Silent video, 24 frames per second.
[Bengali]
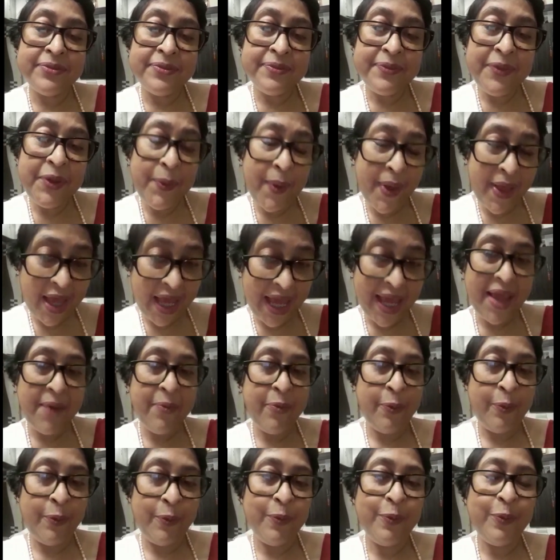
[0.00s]
বিবাহে
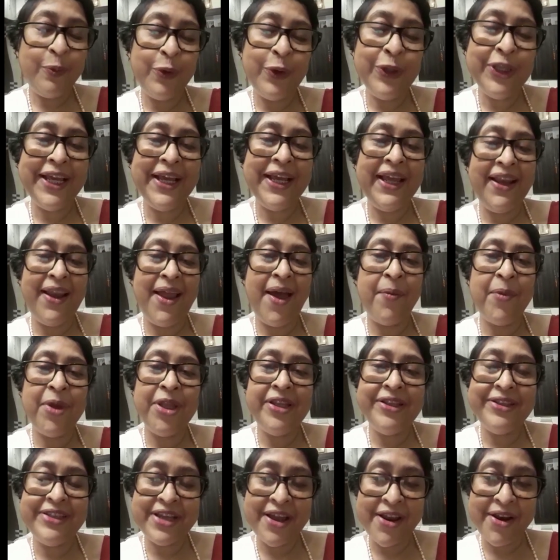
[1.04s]
বলতে গেলে
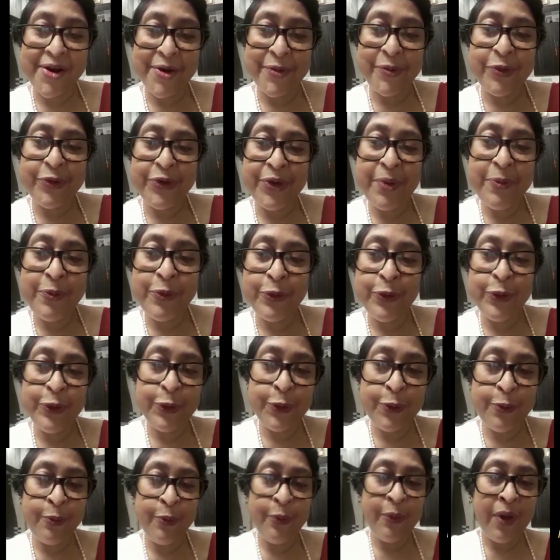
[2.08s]
আমাদের জানার মধ্যে
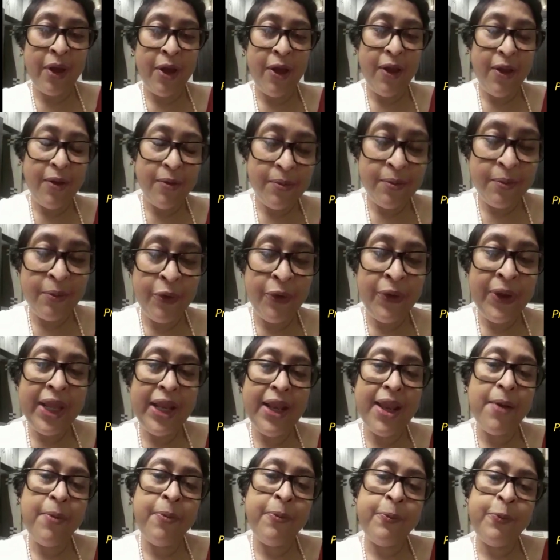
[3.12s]
প্রথম
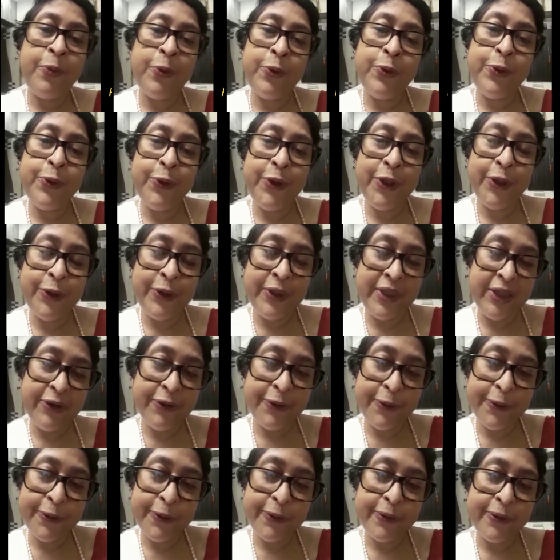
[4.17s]
মহিলা পৌরোহিত্য
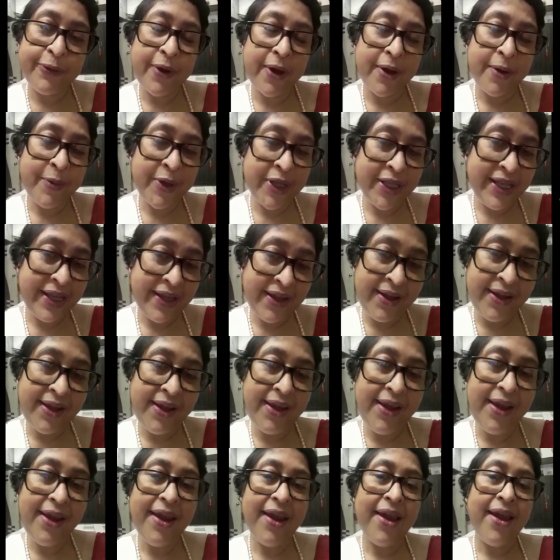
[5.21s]
আমরা
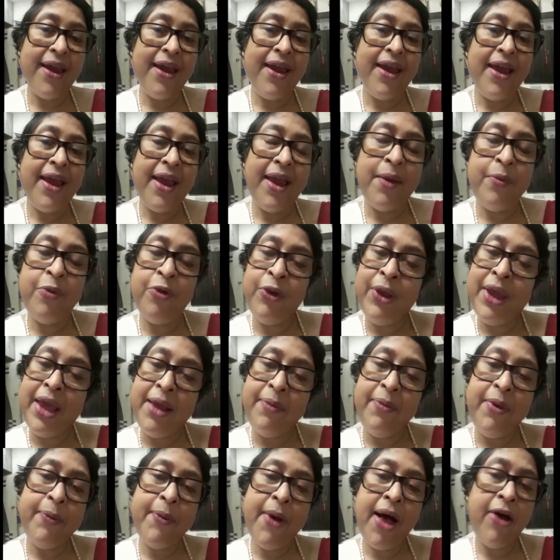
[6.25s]
দেখি এবং
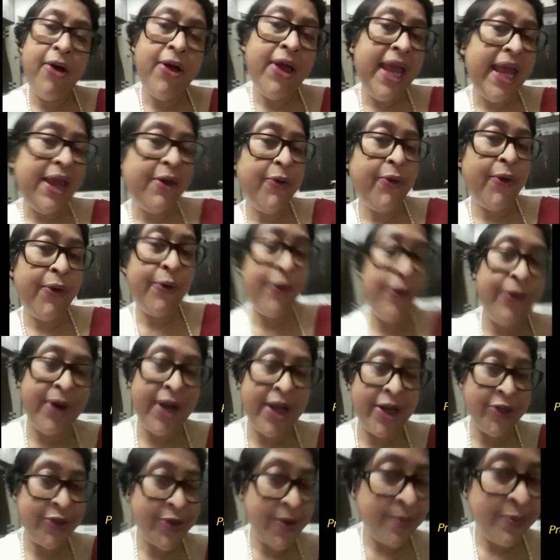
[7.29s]
এই বিবাহেও
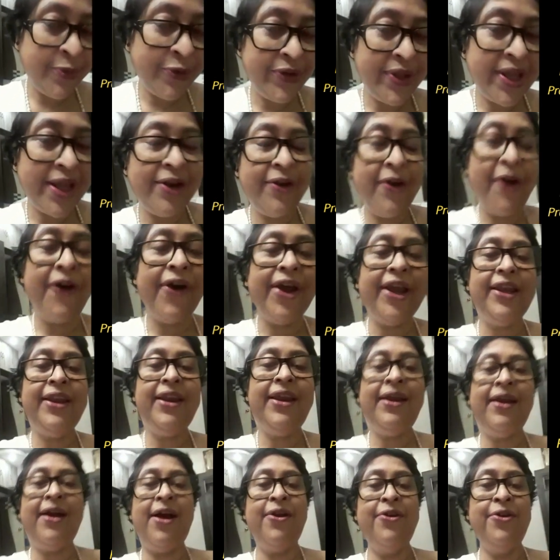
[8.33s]
কন্যা সম্প্রদান
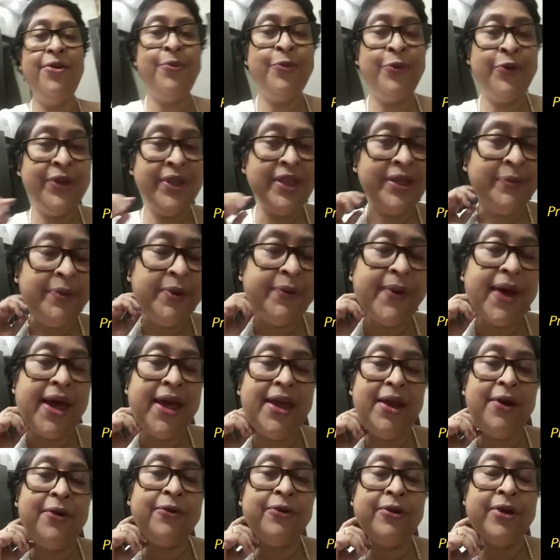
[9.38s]
হয়নি কারণ বৈদিক
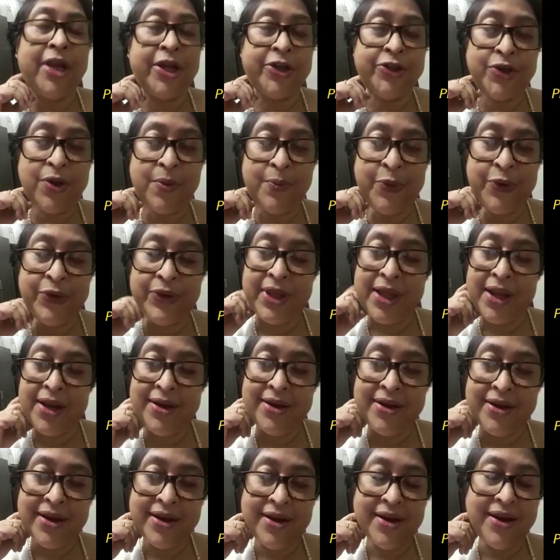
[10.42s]
বিবাহে কন্যা সম্প্রদান
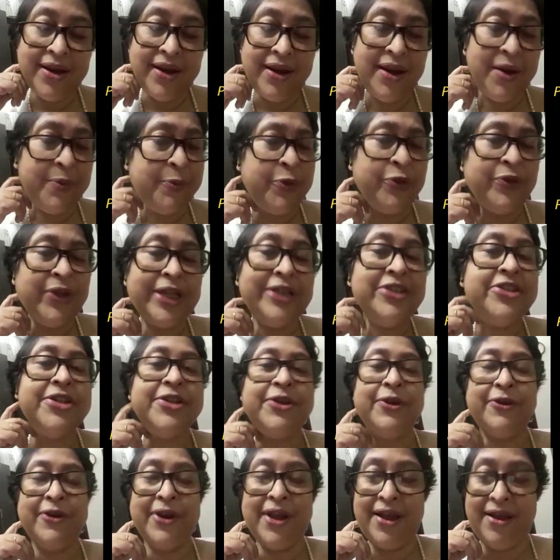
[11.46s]
এ প্রথা
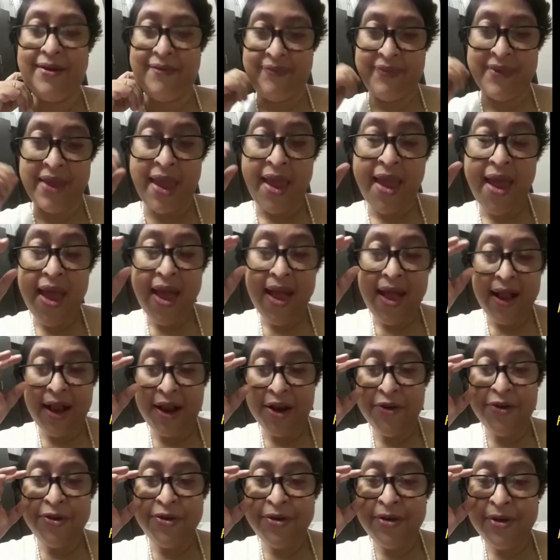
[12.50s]
ছিল না
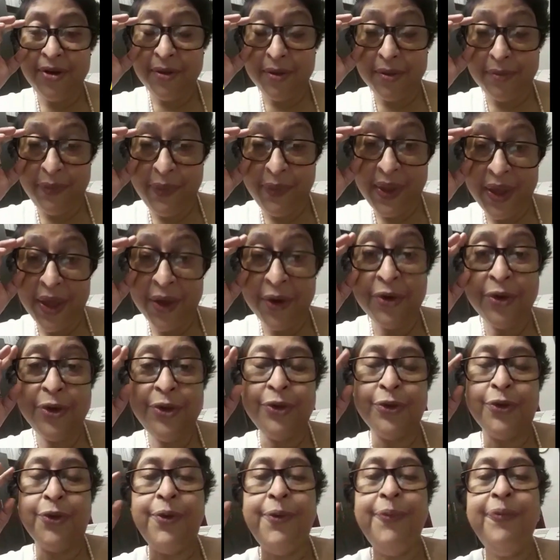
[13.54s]
কারণ বিয়ে
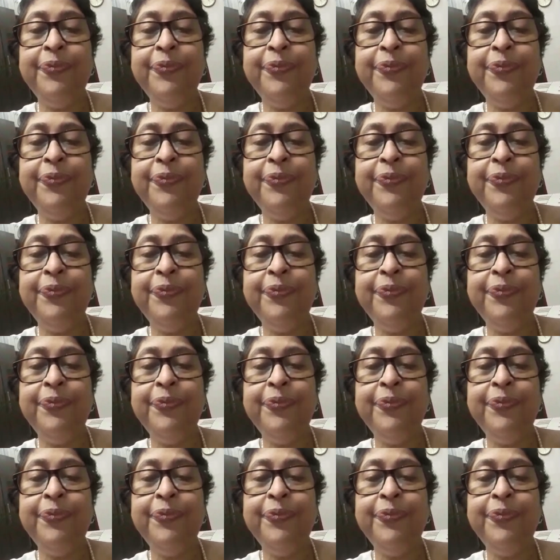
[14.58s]
হতো